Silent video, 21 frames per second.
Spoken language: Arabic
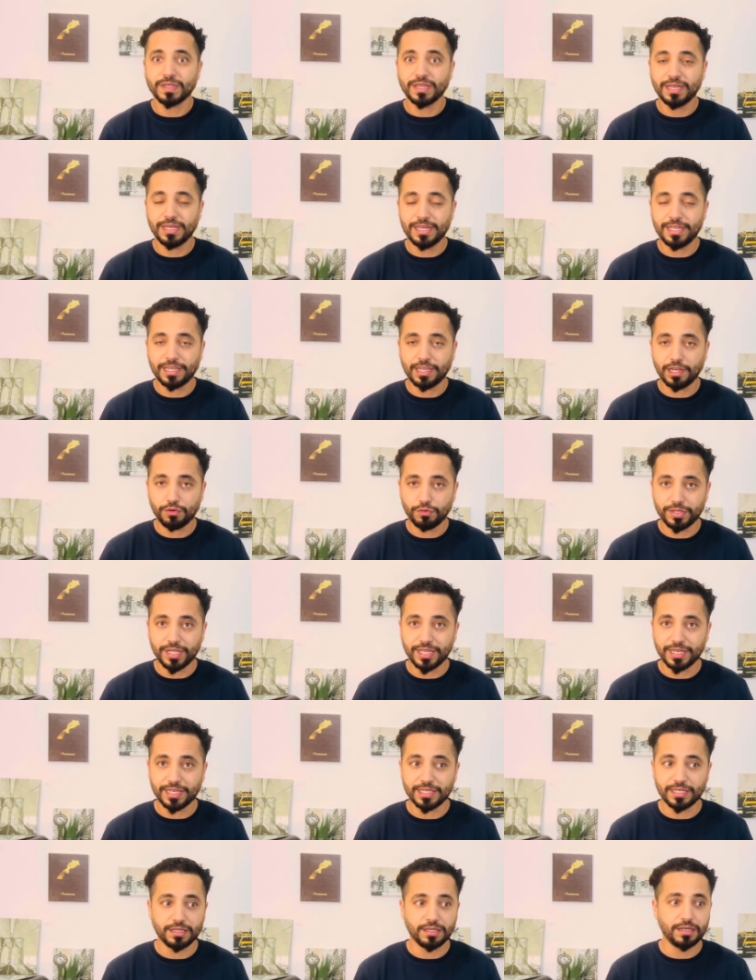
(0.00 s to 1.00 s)
اللي كانوا
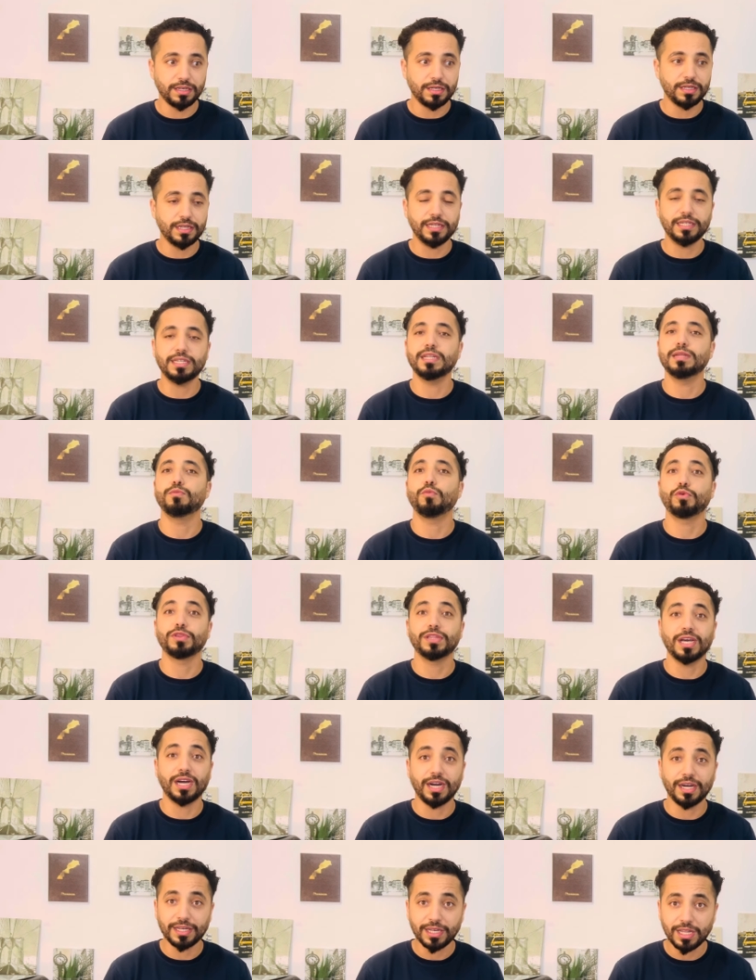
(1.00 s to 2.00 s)
دايرين يعني
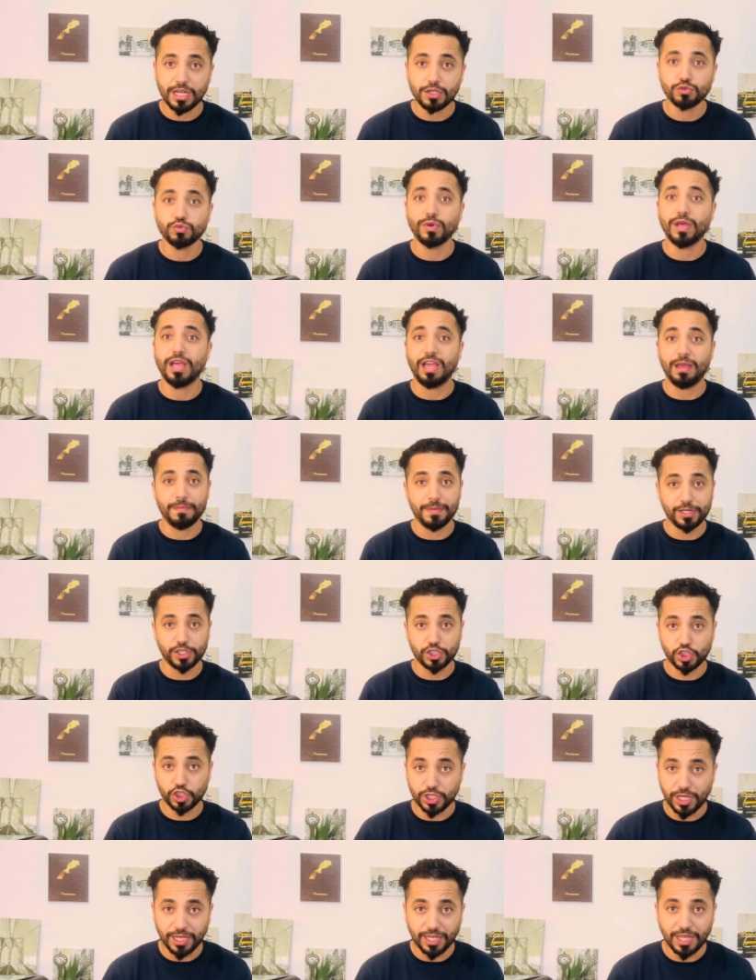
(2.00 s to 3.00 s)
المظاهرات واعمال
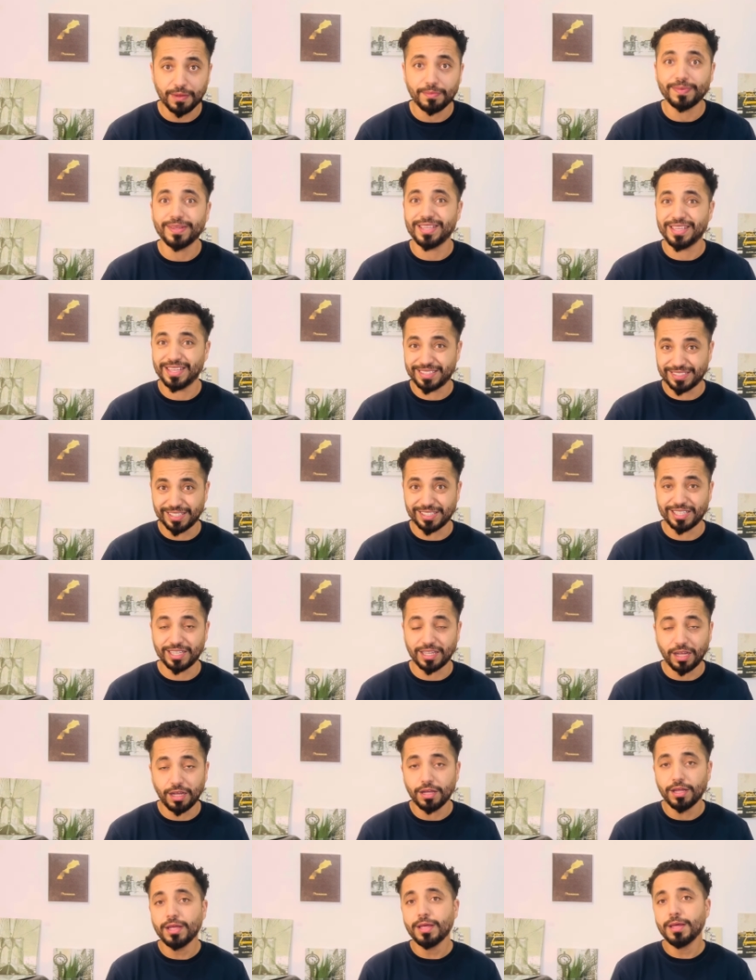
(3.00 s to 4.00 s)
الشغب
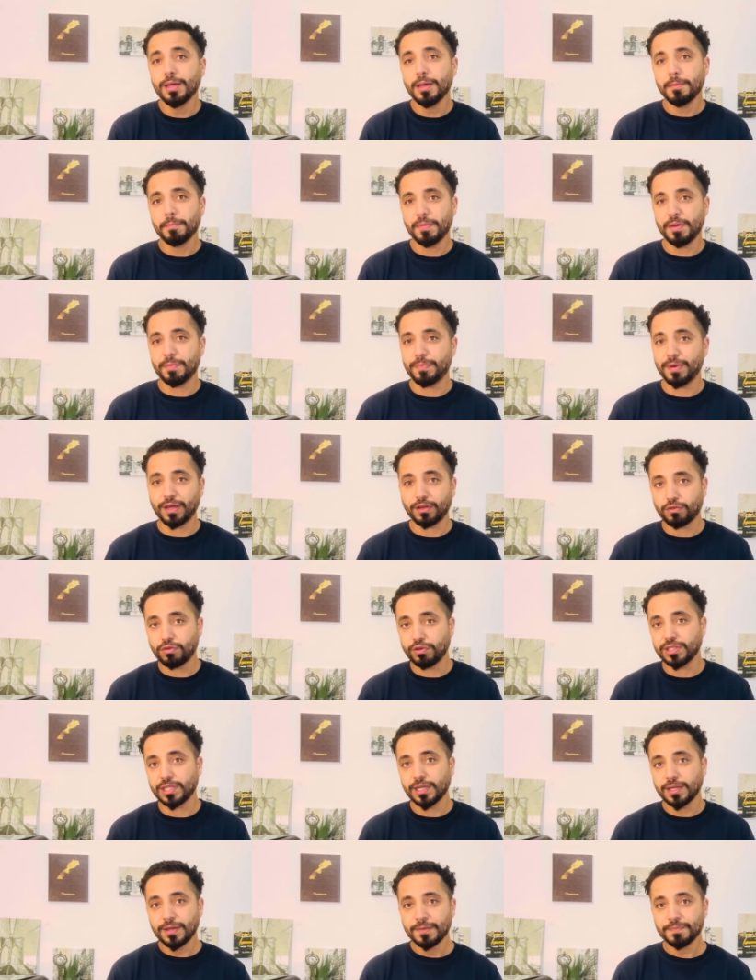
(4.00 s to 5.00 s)
اكسيتيرا مي باغ
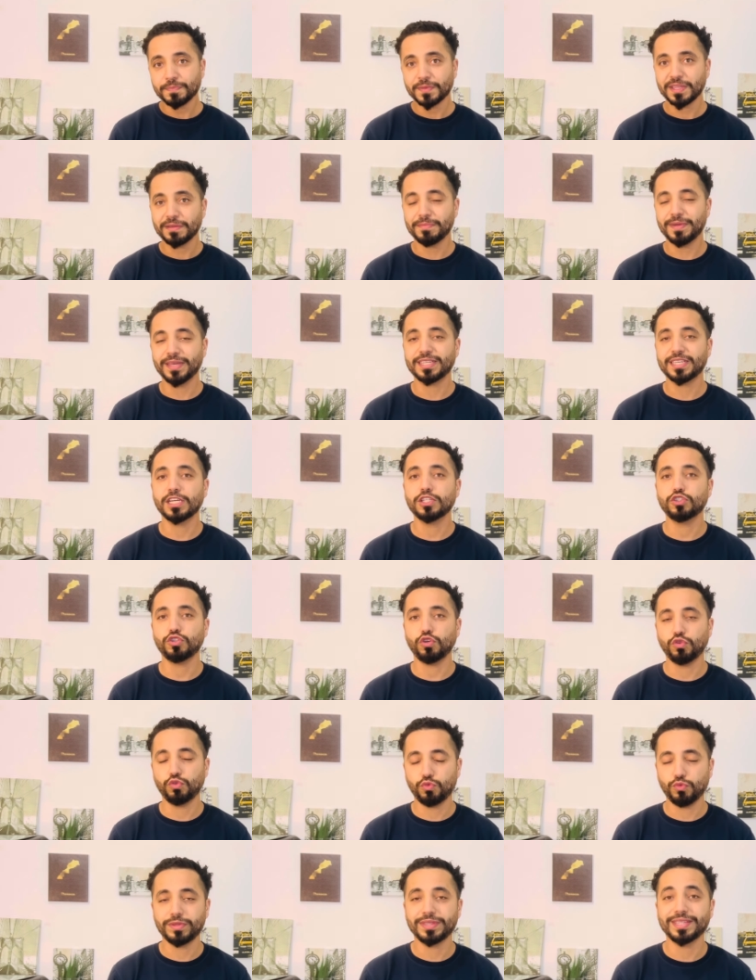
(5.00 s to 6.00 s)
كونتخ ما كانش
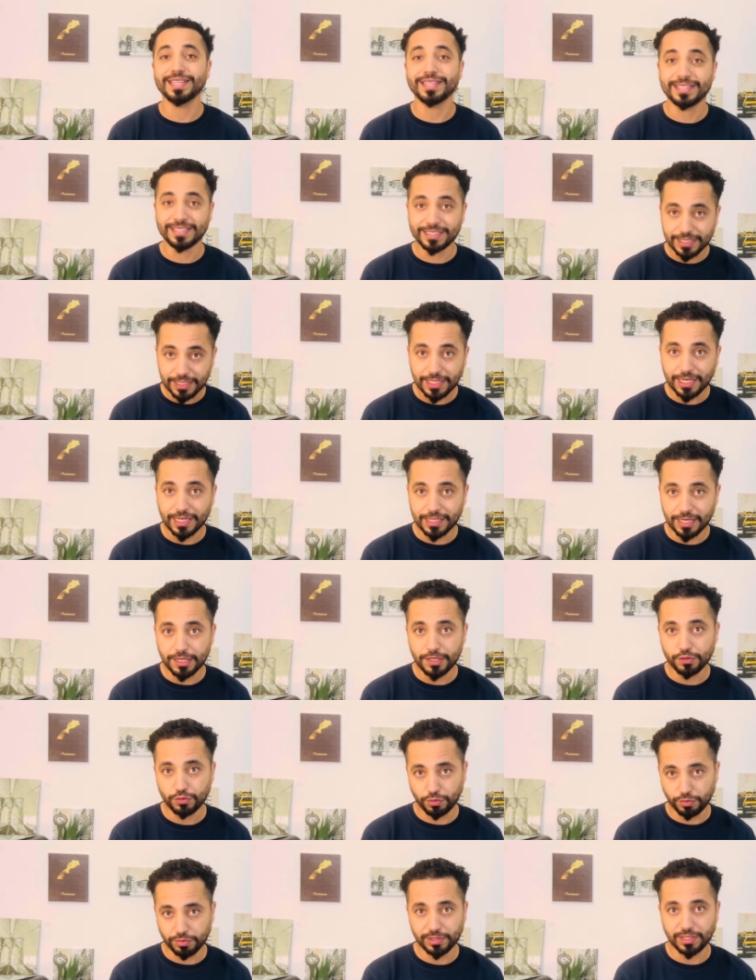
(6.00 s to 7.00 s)
عنده تاثير على لي
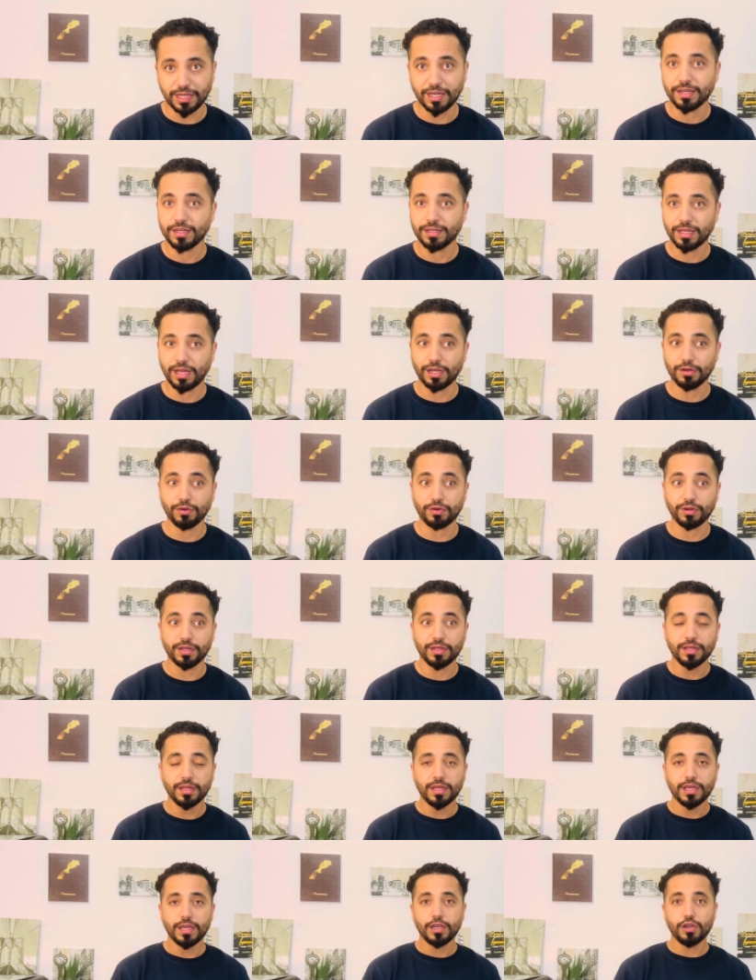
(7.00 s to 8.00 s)
كونترا الوغ
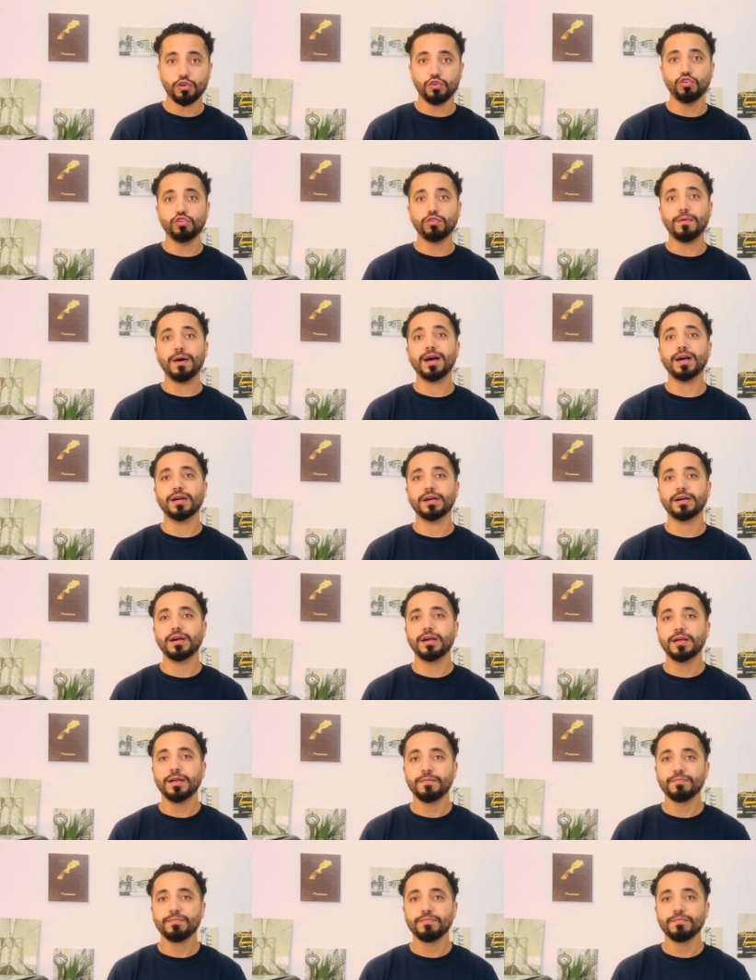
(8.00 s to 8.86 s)
اليوم آه،